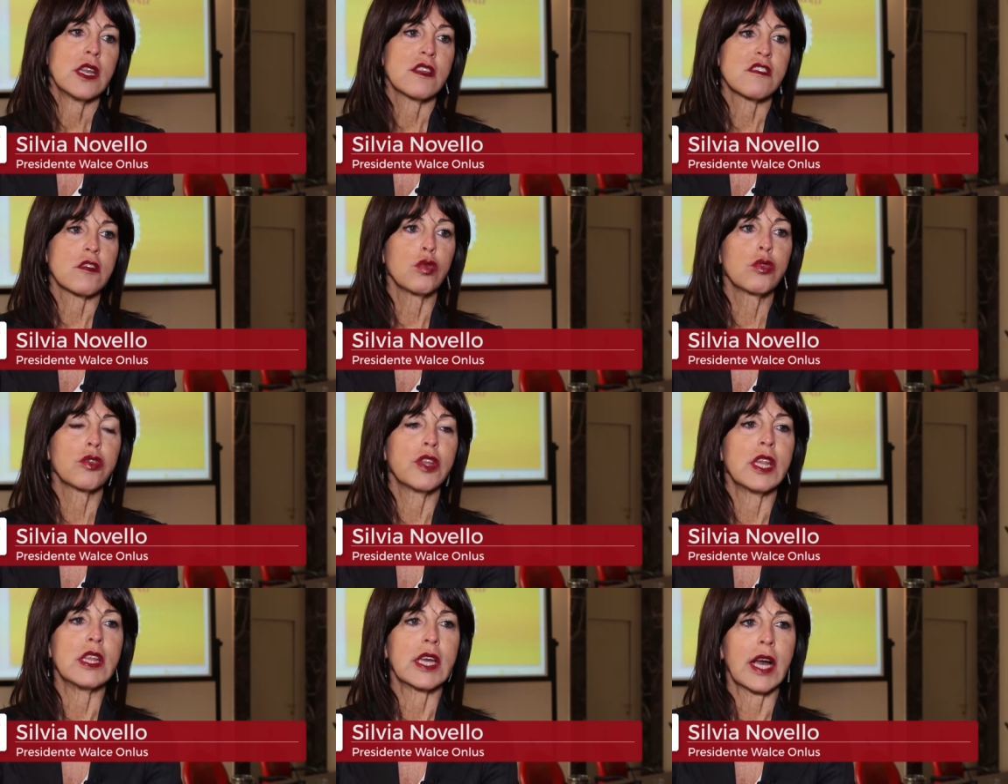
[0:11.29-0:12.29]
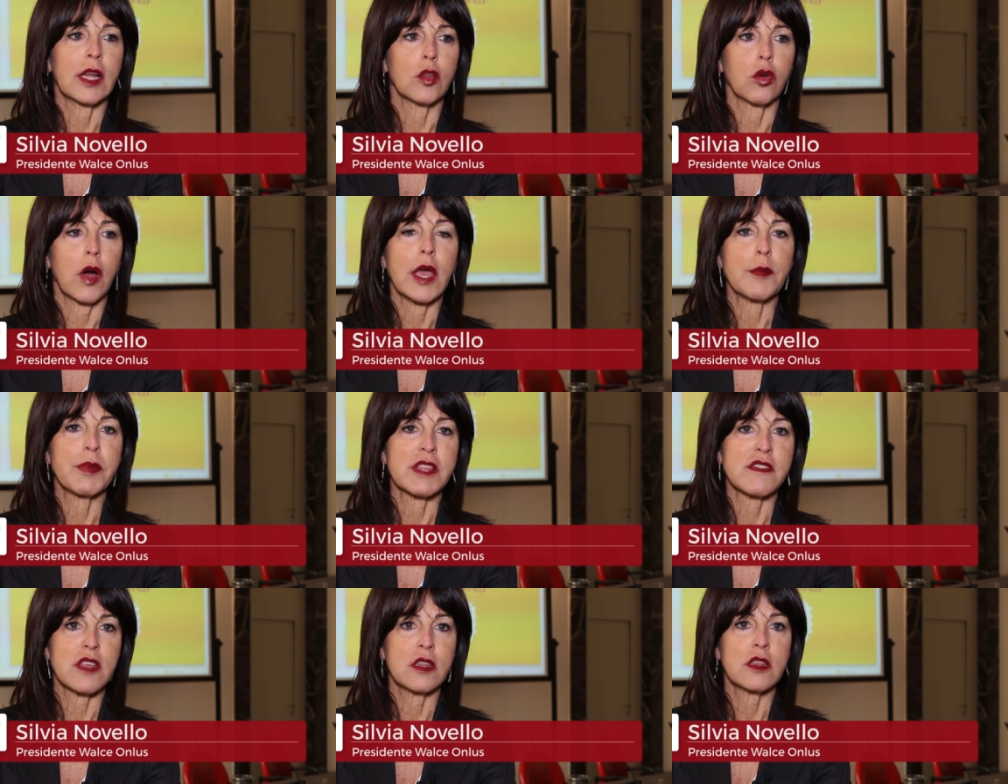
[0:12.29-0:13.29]
innanzitutto dedicato ai
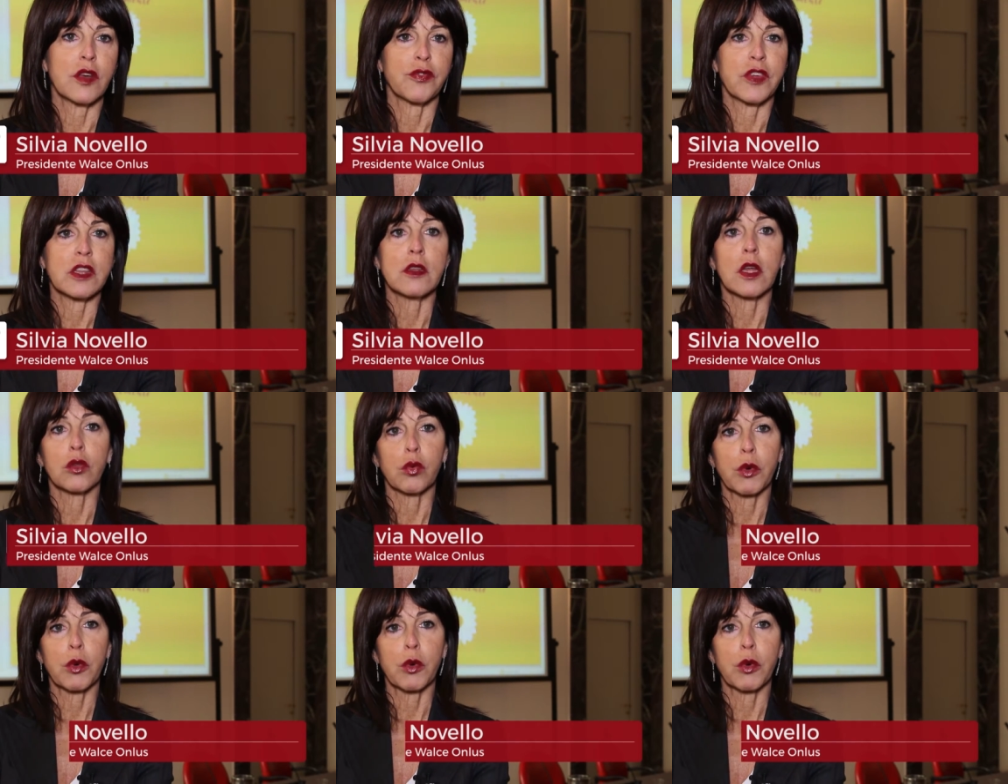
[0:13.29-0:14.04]
pazienti affetti da